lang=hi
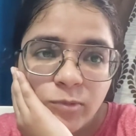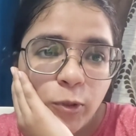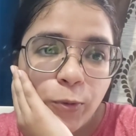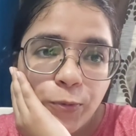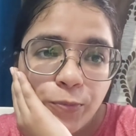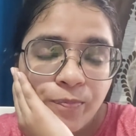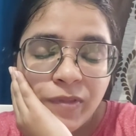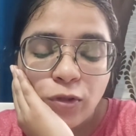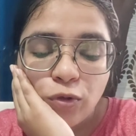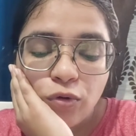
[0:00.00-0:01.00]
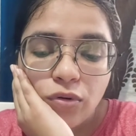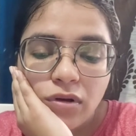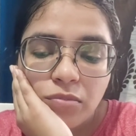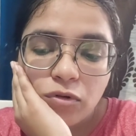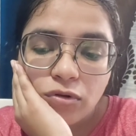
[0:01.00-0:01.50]
नो तो
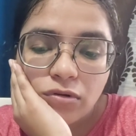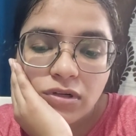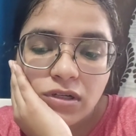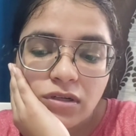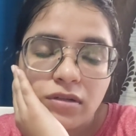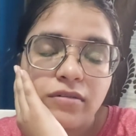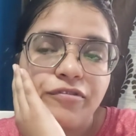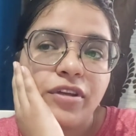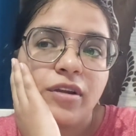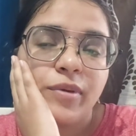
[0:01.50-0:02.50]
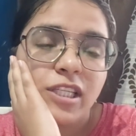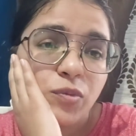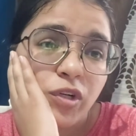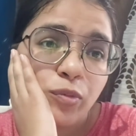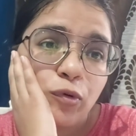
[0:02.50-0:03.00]
हम लोग फिर अभी
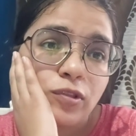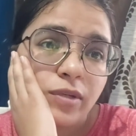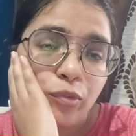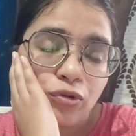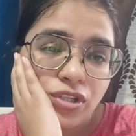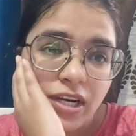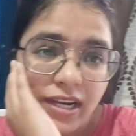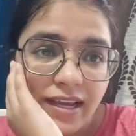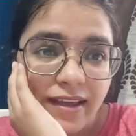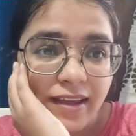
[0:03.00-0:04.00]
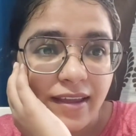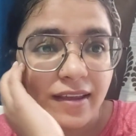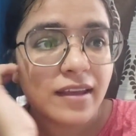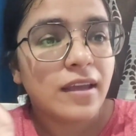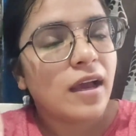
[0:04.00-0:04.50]
स्पीड पोस्ट से पोस्ट करके आए
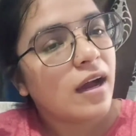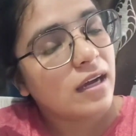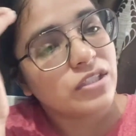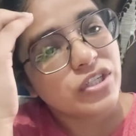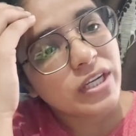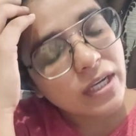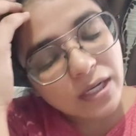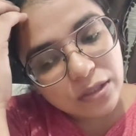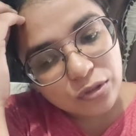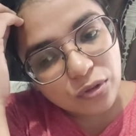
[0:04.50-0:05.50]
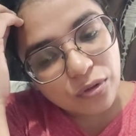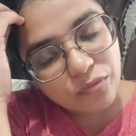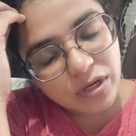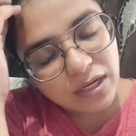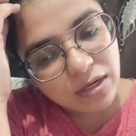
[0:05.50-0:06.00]
हैं आज ही तो
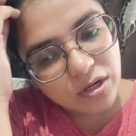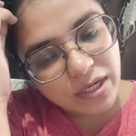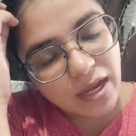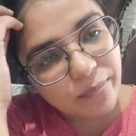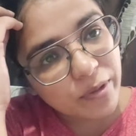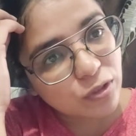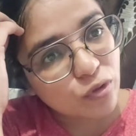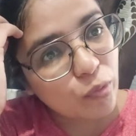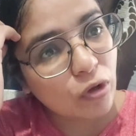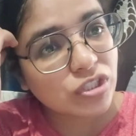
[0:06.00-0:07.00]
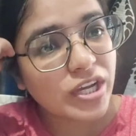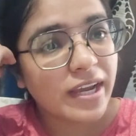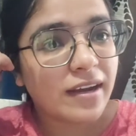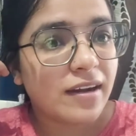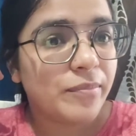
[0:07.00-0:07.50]
कल और या परसों पहुंच
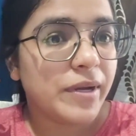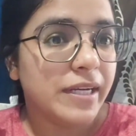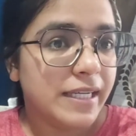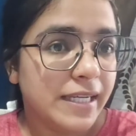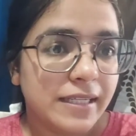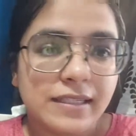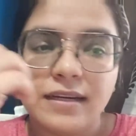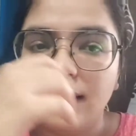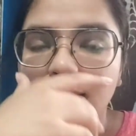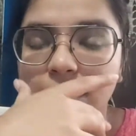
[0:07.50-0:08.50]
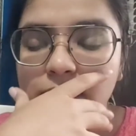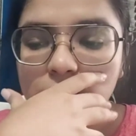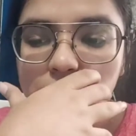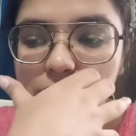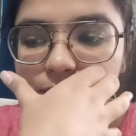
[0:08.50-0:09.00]
जाएगा पेंटिंग
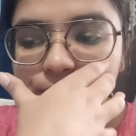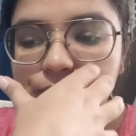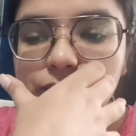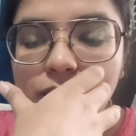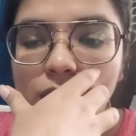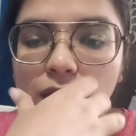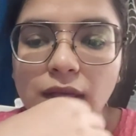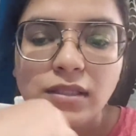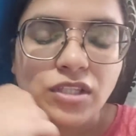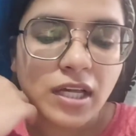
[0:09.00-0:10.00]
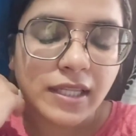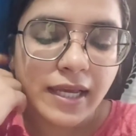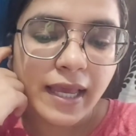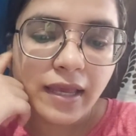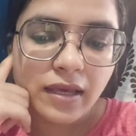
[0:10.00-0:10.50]
और जहाँ
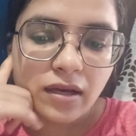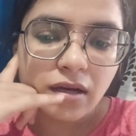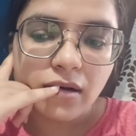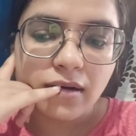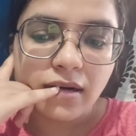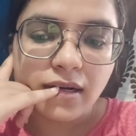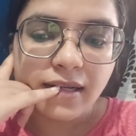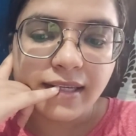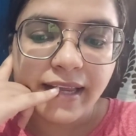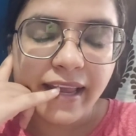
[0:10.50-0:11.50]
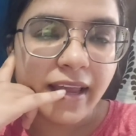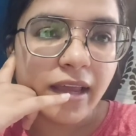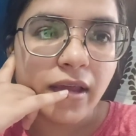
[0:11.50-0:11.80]
तक है और ये